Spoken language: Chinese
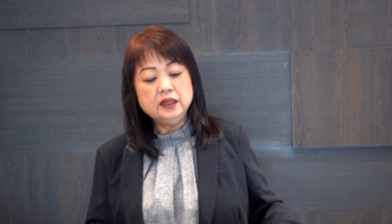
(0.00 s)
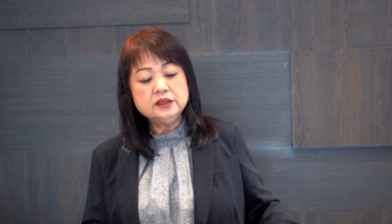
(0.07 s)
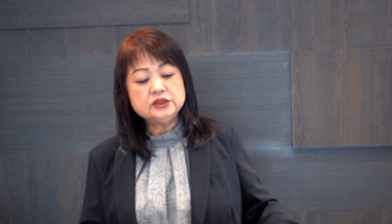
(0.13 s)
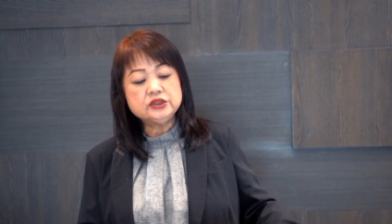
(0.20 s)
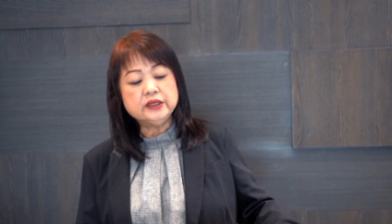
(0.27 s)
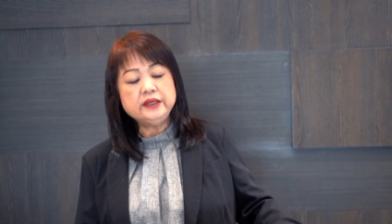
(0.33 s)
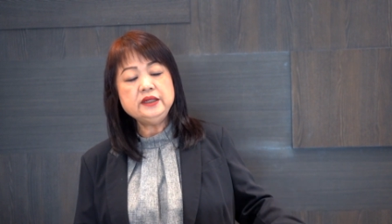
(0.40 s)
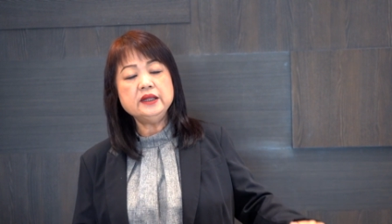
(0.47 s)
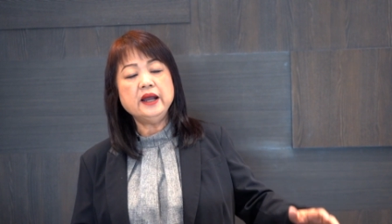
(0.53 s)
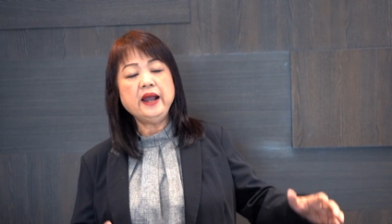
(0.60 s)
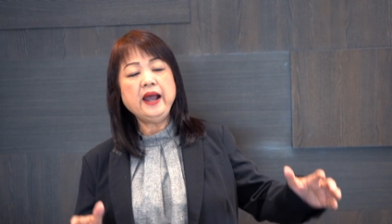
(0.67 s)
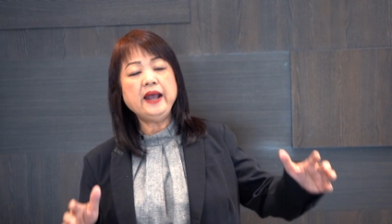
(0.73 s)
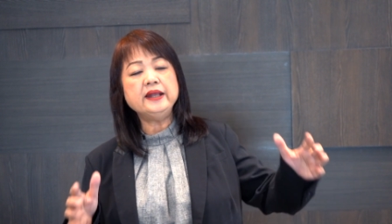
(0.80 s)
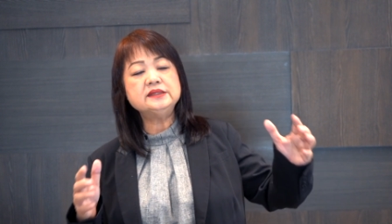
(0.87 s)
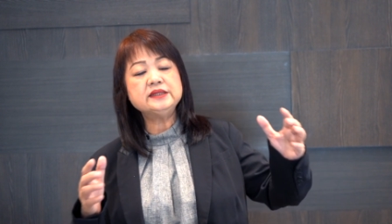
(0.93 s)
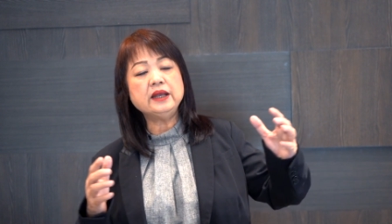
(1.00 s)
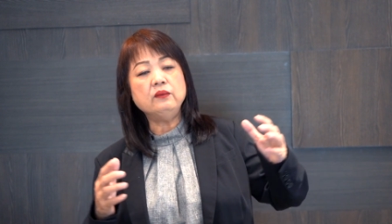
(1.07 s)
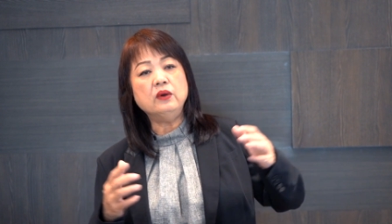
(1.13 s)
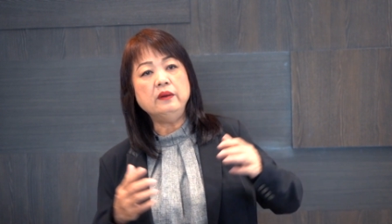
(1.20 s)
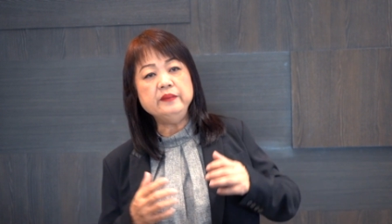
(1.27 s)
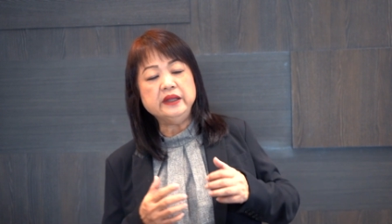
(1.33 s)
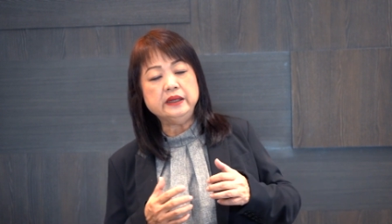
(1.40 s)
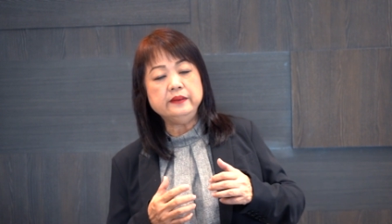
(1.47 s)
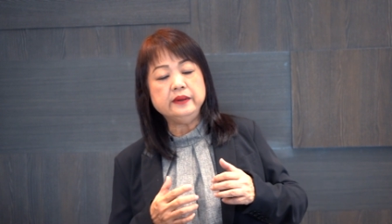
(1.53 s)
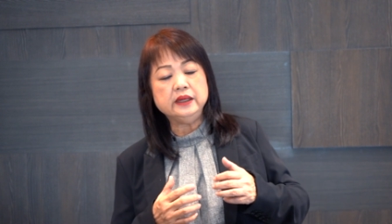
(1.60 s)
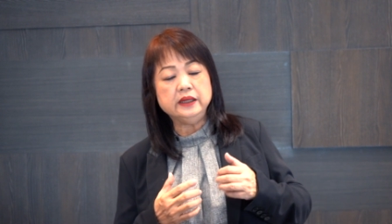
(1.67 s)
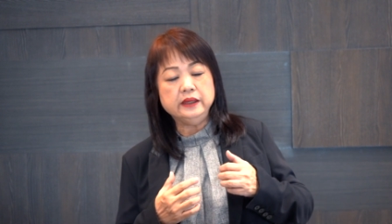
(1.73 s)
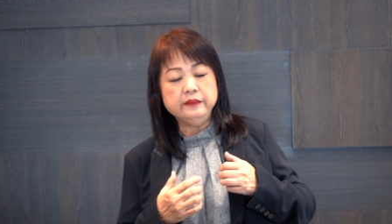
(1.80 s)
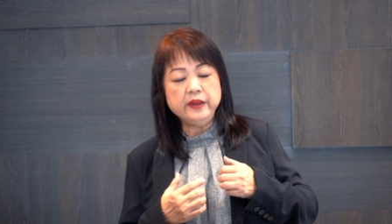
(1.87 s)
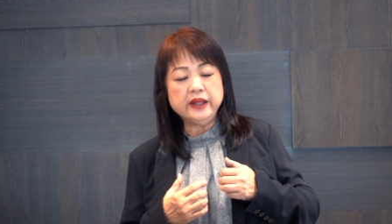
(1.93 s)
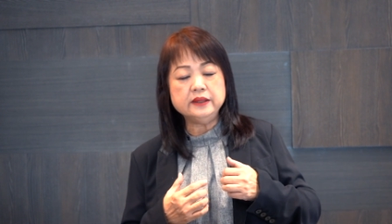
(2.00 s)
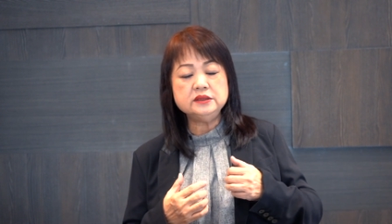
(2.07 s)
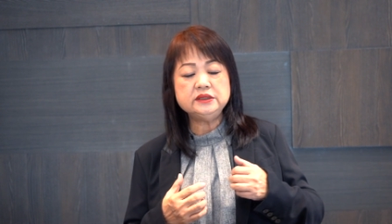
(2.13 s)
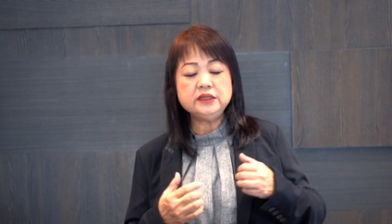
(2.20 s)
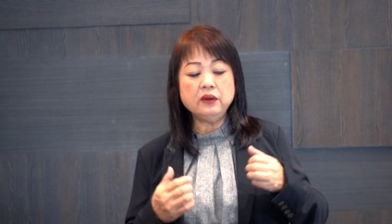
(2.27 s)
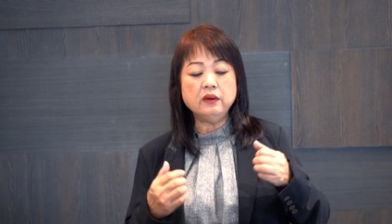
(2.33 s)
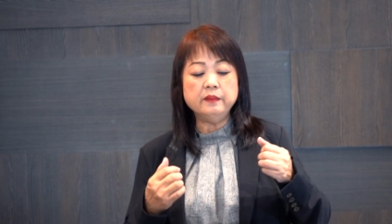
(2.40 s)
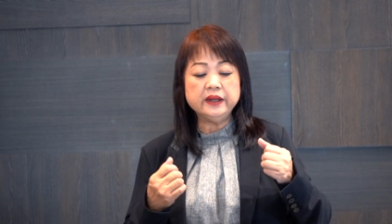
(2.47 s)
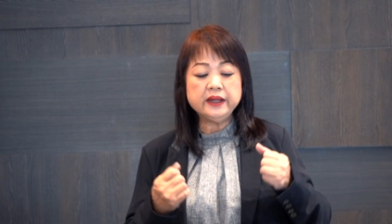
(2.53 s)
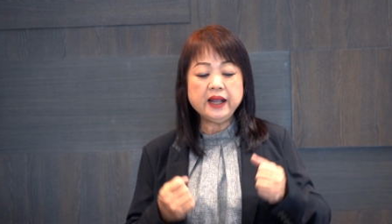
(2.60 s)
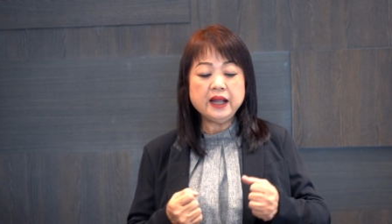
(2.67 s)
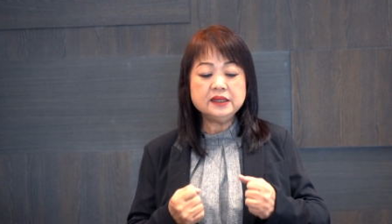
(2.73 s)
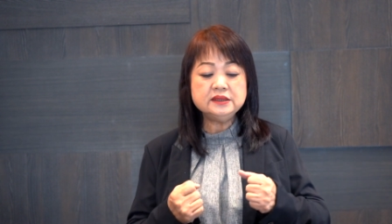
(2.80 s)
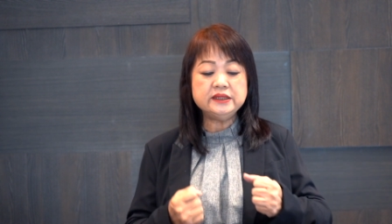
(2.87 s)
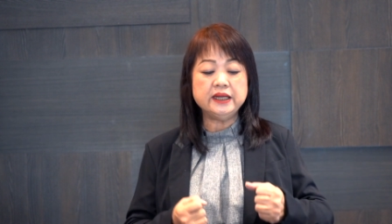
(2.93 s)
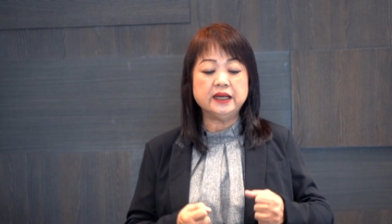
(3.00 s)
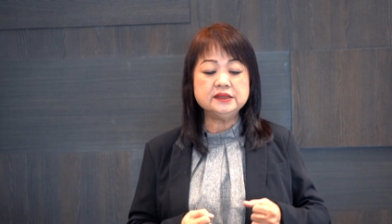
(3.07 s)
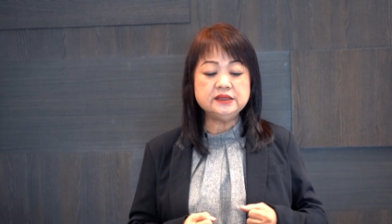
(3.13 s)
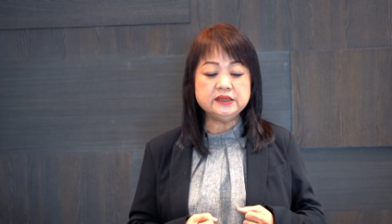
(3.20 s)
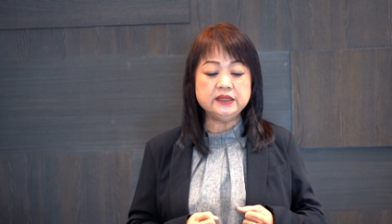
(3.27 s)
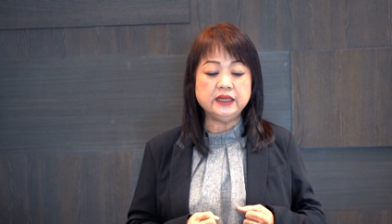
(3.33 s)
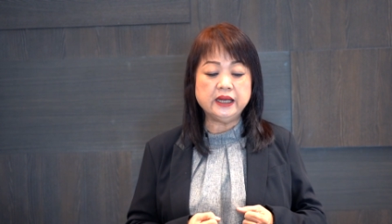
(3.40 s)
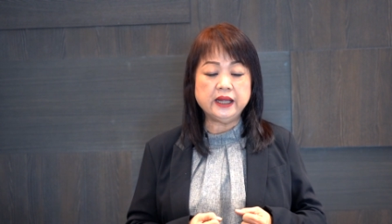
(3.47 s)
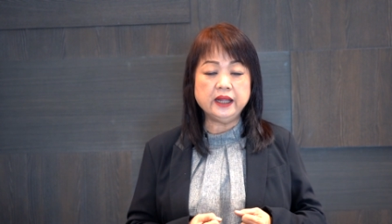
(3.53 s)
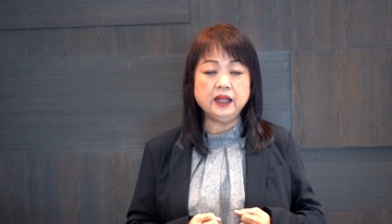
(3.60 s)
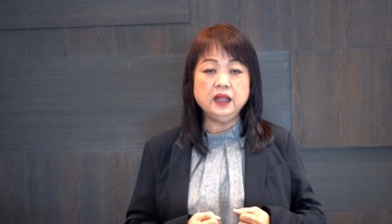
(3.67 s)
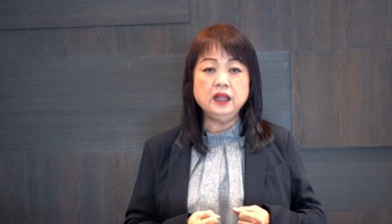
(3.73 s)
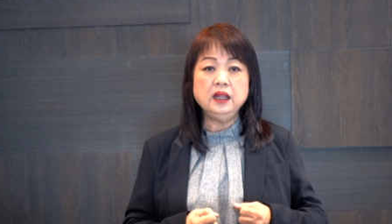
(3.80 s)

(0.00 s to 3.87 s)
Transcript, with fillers: 神的爱在我里里面叫我们刚强起来。